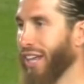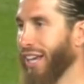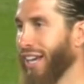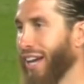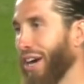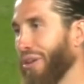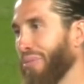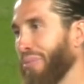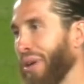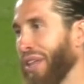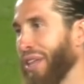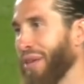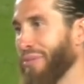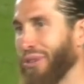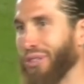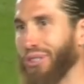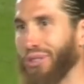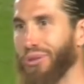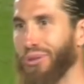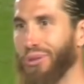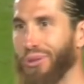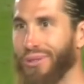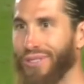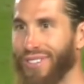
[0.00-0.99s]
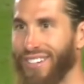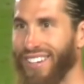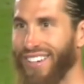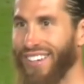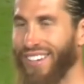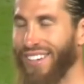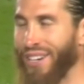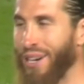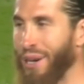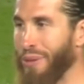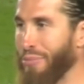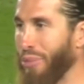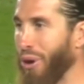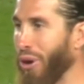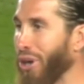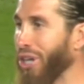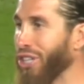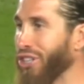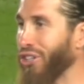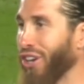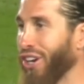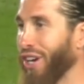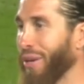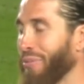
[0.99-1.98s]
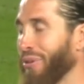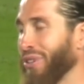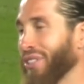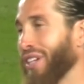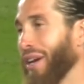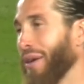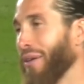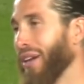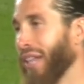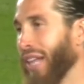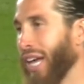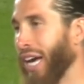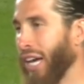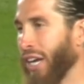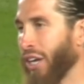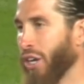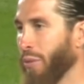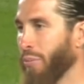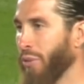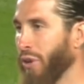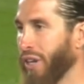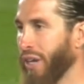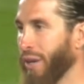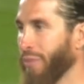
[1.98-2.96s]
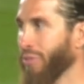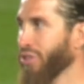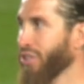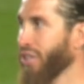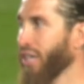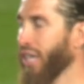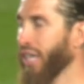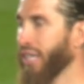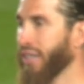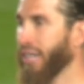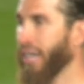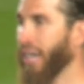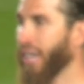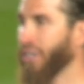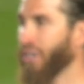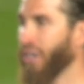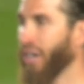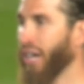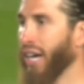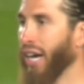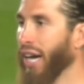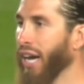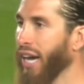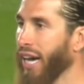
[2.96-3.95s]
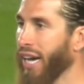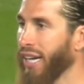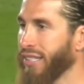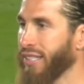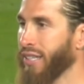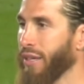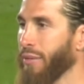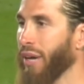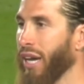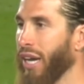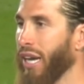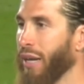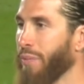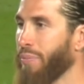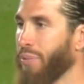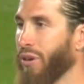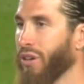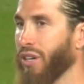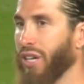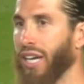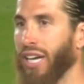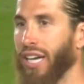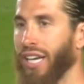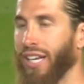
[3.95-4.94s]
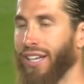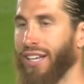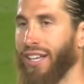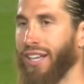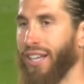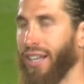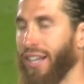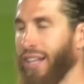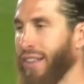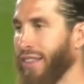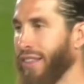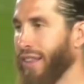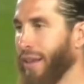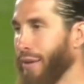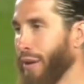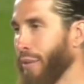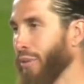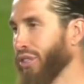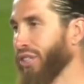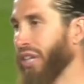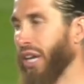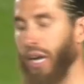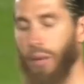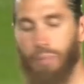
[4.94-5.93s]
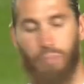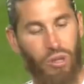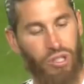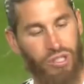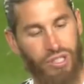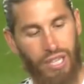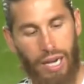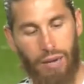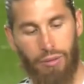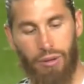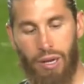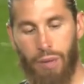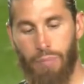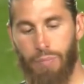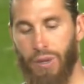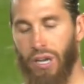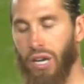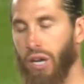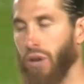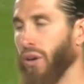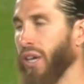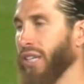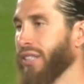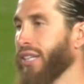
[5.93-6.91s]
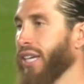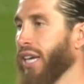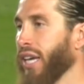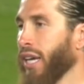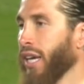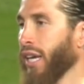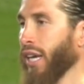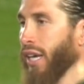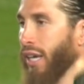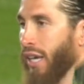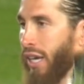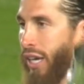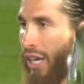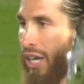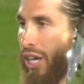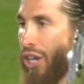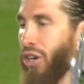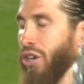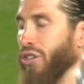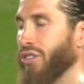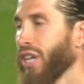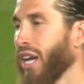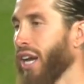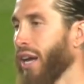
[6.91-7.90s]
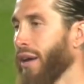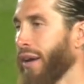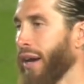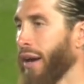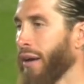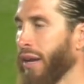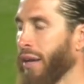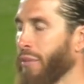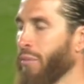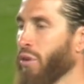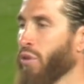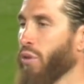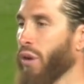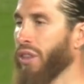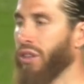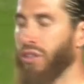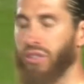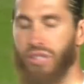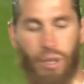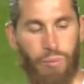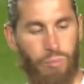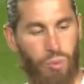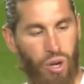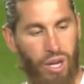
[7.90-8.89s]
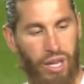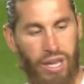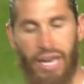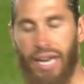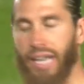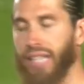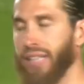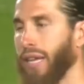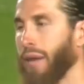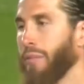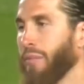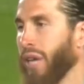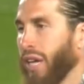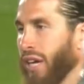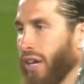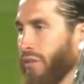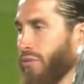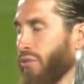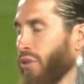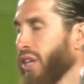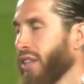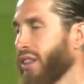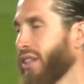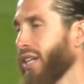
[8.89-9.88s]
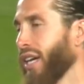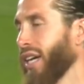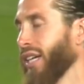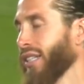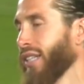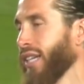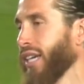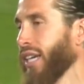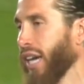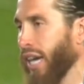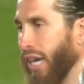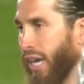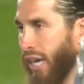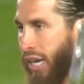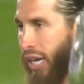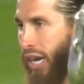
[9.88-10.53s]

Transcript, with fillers: de Karim Benzema o de Luca Modric en ese sentido, porque creo que en esto en concreto lo del Real Madrid ha sido una respuesta a las artes eh, que ha intentado llevar el capitán del Real Madrid y su